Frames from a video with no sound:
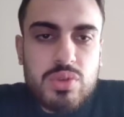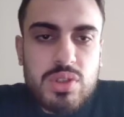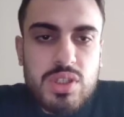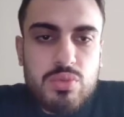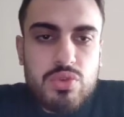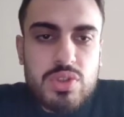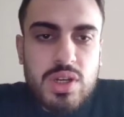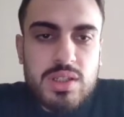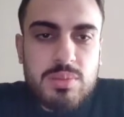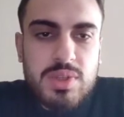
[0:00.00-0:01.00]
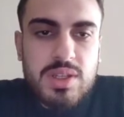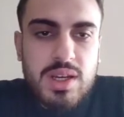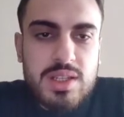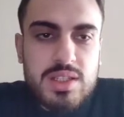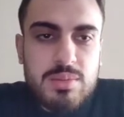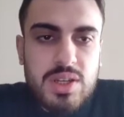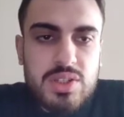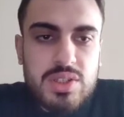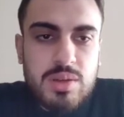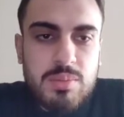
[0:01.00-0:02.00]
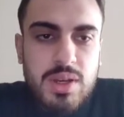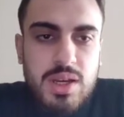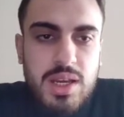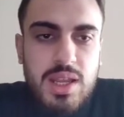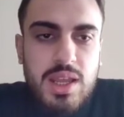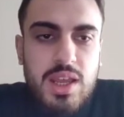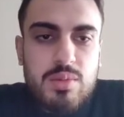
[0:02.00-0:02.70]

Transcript: 23 artı 1'in karesi 1 eşittir b kare.